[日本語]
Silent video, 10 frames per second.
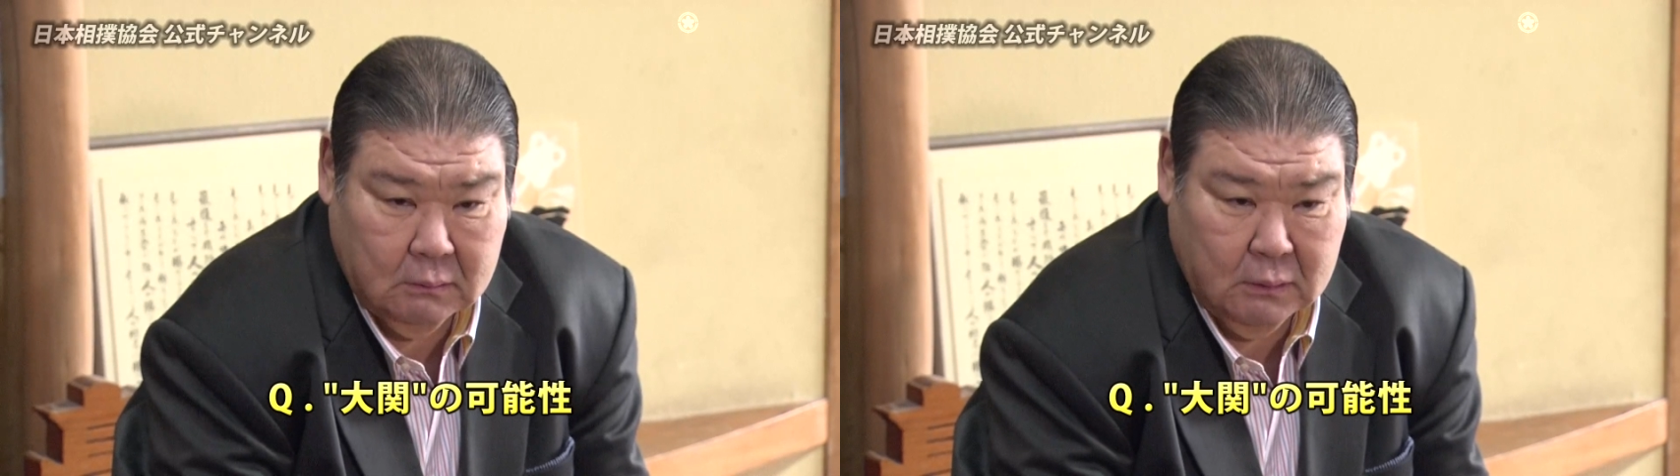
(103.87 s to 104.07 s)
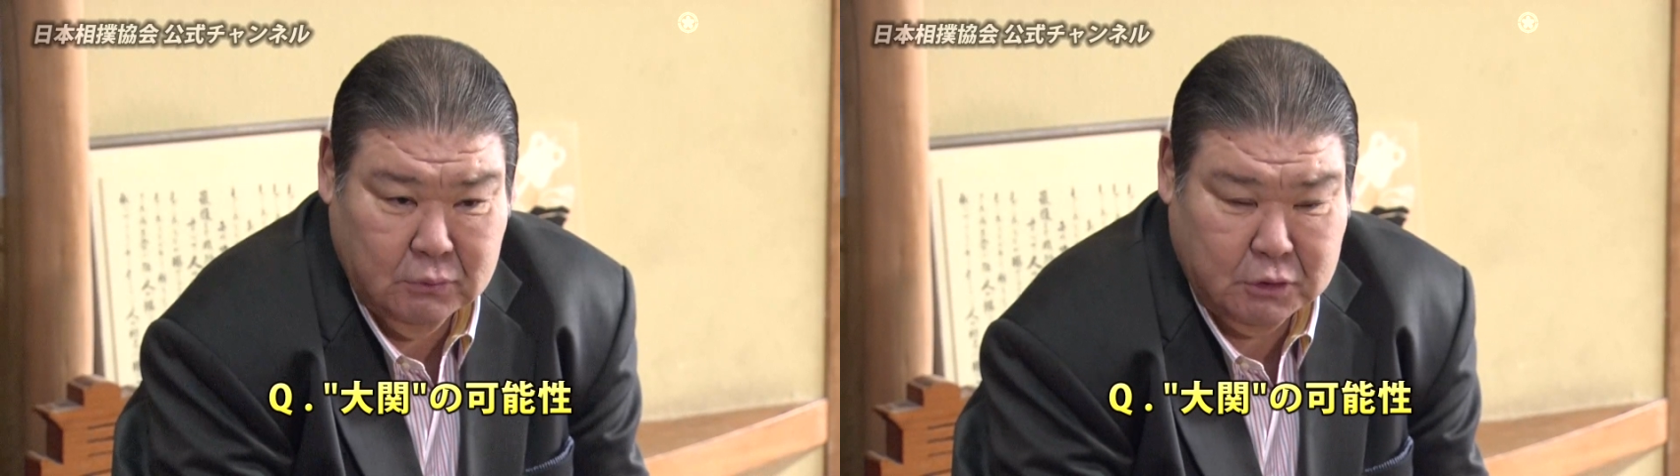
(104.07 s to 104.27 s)

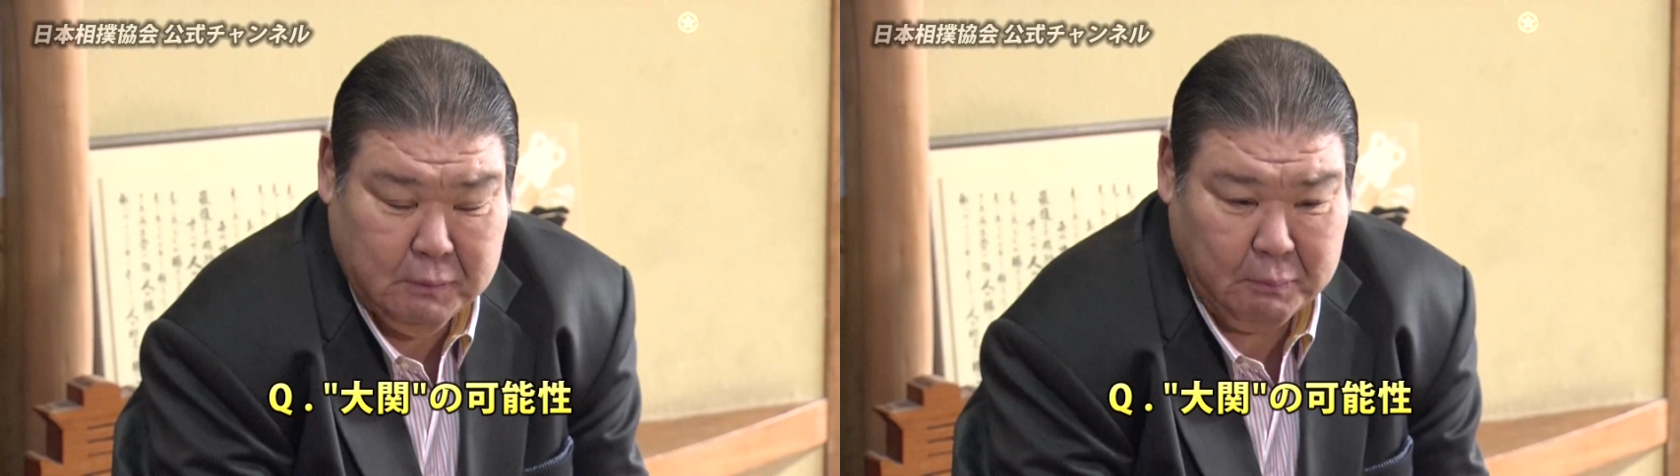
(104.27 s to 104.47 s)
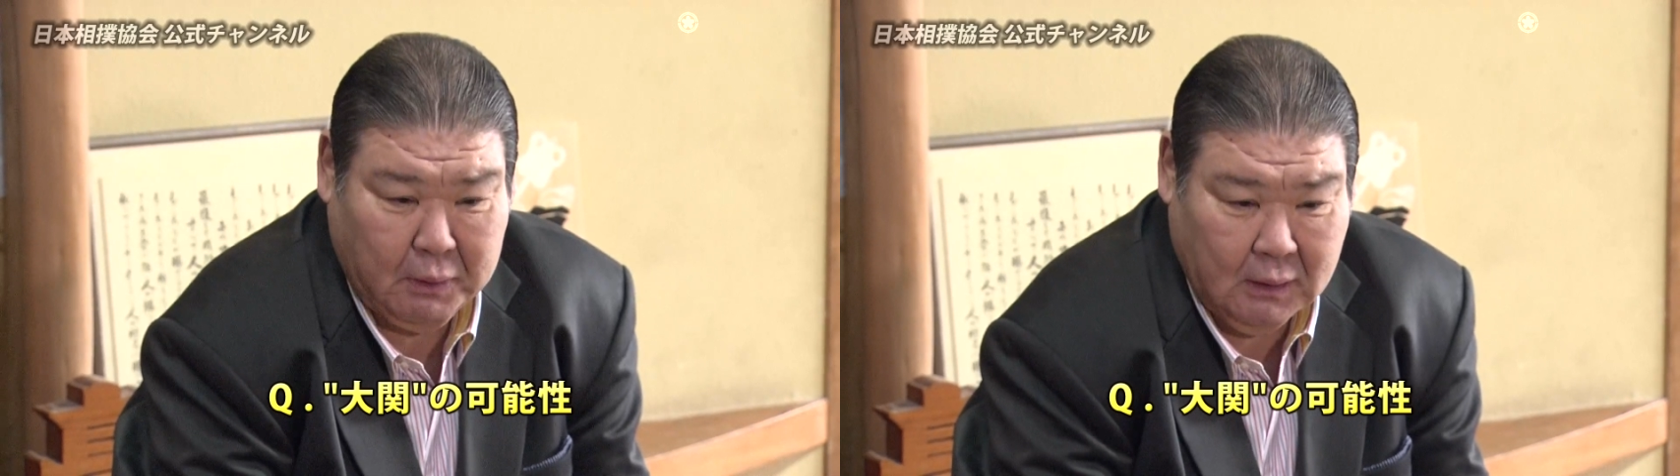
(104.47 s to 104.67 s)
んな11
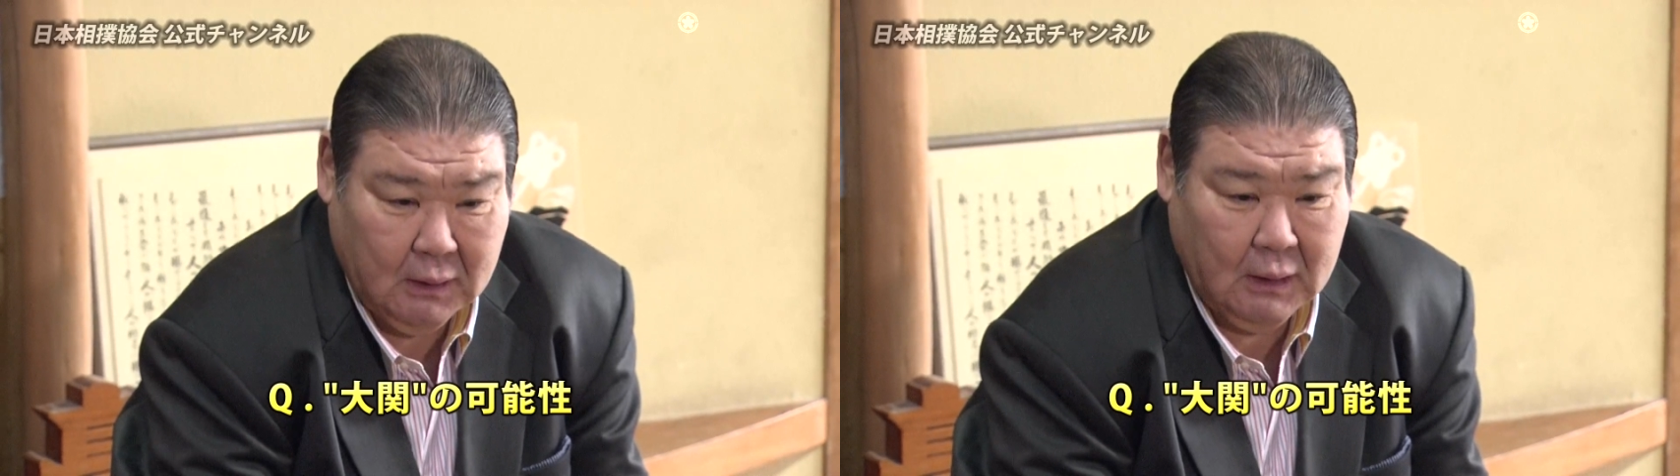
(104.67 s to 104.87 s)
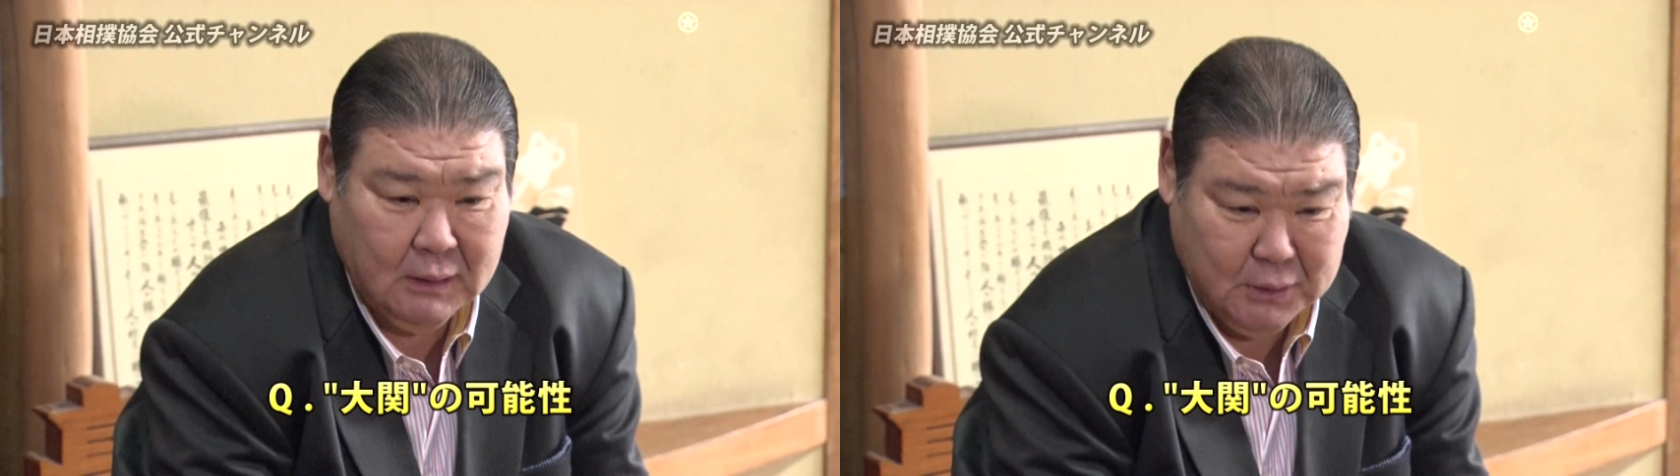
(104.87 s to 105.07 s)
番も勝
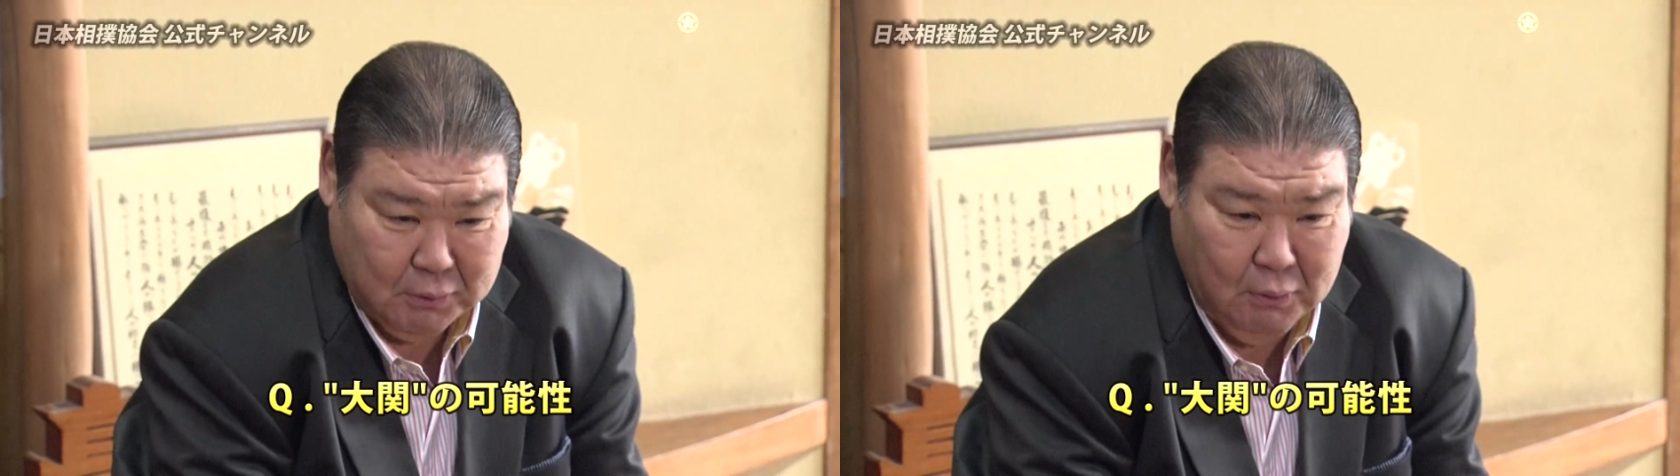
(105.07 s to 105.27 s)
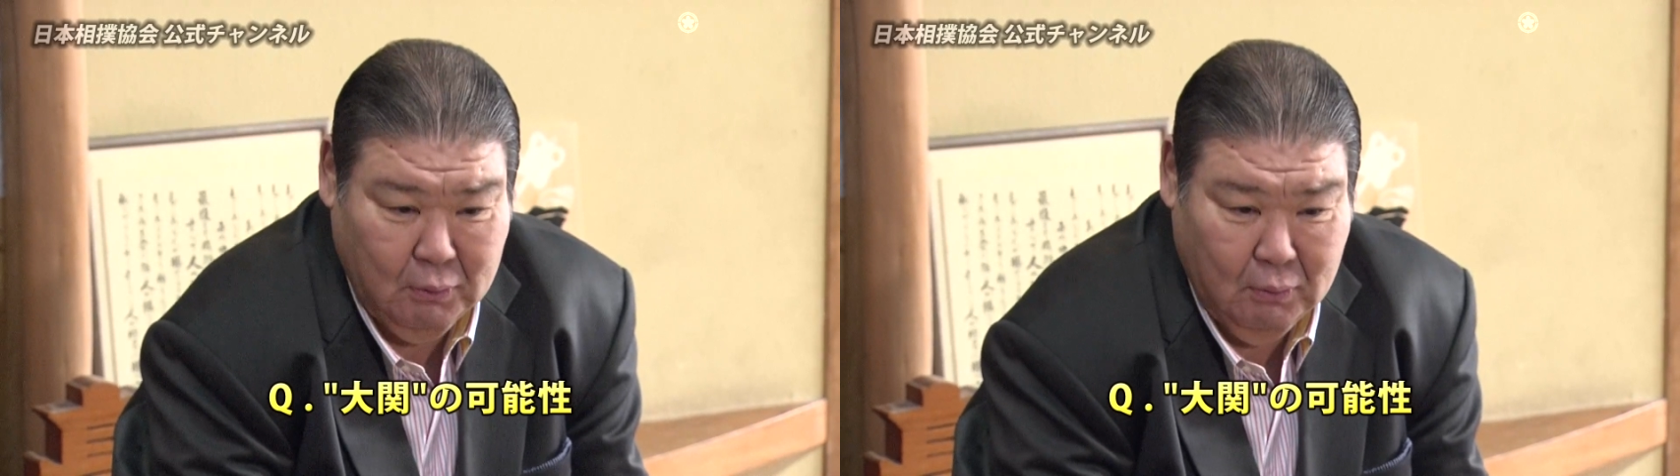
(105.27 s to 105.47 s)
てないでしょ